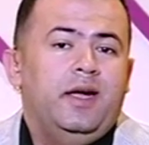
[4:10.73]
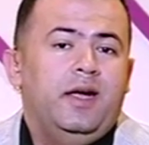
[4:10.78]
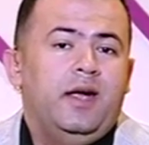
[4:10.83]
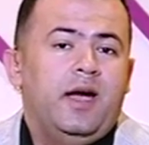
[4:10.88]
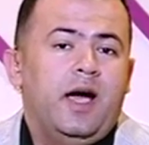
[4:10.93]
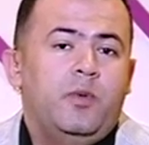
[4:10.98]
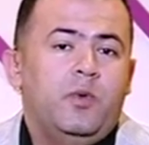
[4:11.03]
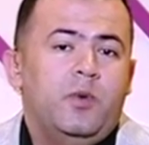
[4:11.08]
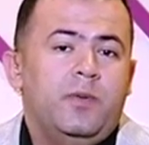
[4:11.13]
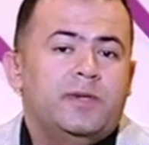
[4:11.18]

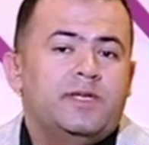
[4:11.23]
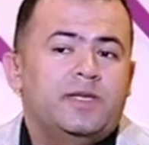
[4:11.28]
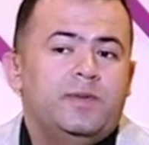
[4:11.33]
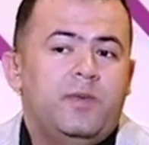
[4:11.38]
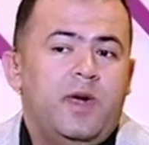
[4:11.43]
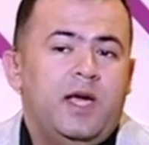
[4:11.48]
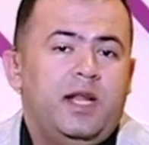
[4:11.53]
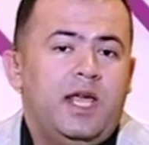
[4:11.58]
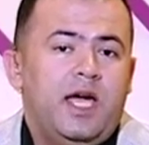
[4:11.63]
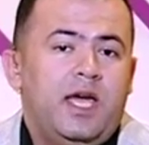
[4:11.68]
آه، ابو
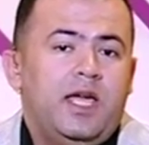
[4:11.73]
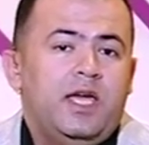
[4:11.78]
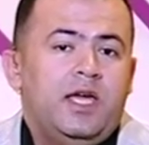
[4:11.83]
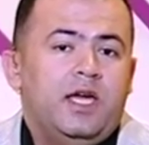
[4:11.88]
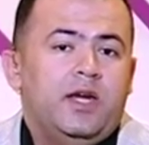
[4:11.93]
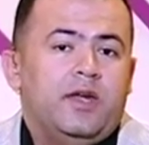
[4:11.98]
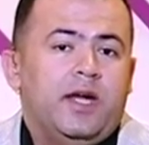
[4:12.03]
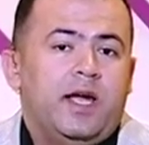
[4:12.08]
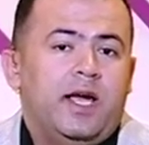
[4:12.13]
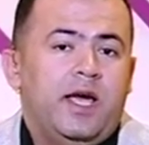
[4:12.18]
بسمله
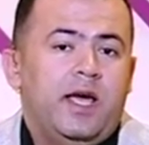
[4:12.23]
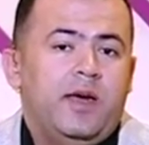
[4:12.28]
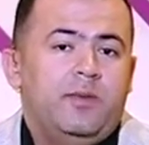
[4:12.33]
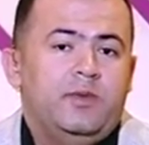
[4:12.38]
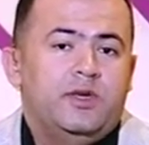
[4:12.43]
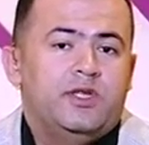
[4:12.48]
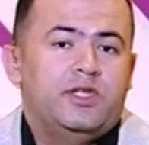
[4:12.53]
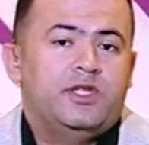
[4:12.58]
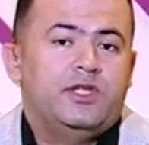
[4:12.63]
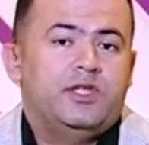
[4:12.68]

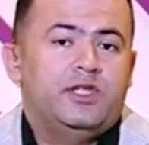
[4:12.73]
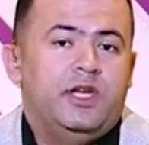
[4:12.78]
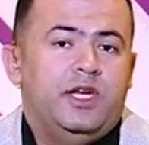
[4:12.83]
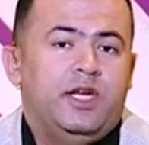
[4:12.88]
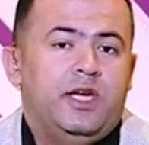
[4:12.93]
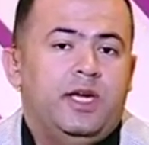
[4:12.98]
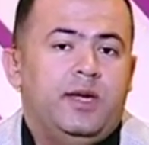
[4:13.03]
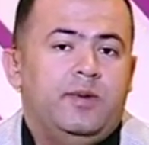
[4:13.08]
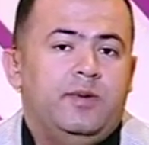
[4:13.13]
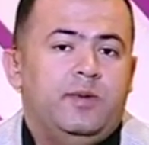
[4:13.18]
خامس
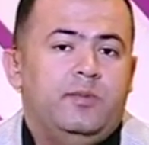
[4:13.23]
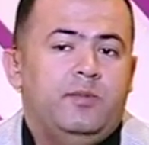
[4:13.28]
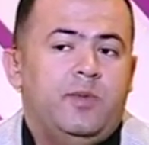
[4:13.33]
آه،